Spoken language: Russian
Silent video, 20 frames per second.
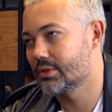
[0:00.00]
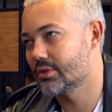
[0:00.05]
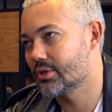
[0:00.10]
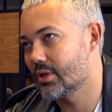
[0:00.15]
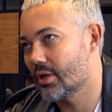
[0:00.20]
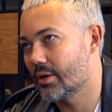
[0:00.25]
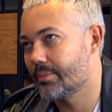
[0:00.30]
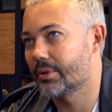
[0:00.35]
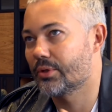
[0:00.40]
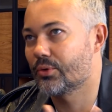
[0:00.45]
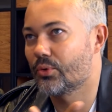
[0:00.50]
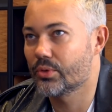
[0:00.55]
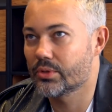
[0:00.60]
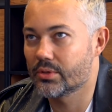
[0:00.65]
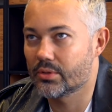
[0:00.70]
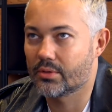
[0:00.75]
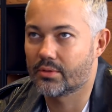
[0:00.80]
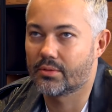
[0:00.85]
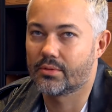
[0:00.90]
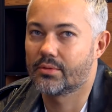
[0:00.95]
Если человек
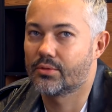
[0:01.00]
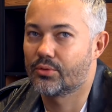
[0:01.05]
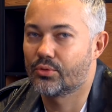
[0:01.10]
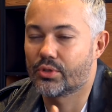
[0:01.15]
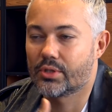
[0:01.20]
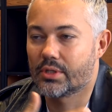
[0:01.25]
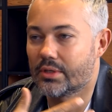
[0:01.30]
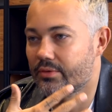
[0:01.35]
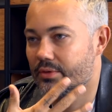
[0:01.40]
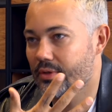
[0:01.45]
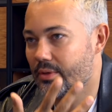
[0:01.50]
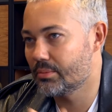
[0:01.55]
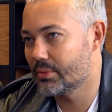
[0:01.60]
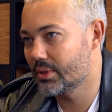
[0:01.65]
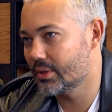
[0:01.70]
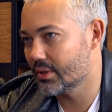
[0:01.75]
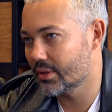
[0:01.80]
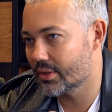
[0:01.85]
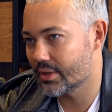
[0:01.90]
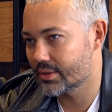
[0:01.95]
подходит э, душевно,
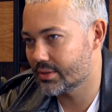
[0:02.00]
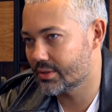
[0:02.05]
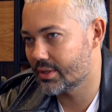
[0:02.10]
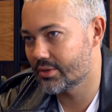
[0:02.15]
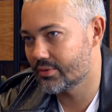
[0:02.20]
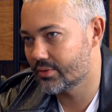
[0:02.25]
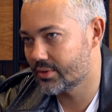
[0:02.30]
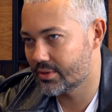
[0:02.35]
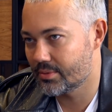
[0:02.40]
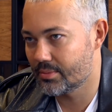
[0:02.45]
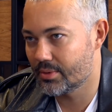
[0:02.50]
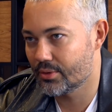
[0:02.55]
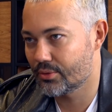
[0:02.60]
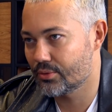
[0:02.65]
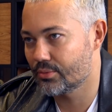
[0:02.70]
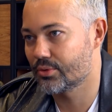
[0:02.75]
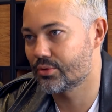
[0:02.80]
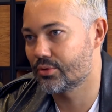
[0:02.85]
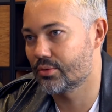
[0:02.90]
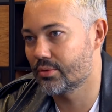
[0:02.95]
мило, рассказывает тебе о
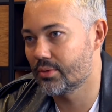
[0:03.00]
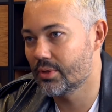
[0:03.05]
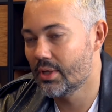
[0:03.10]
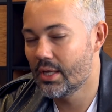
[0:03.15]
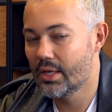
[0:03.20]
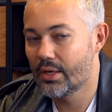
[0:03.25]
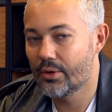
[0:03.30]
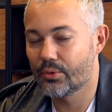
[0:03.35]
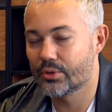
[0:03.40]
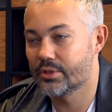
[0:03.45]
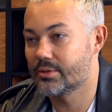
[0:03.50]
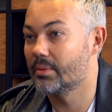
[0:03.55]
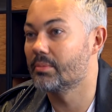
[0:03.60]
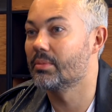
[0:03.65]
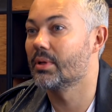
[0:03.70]
том, что он тебе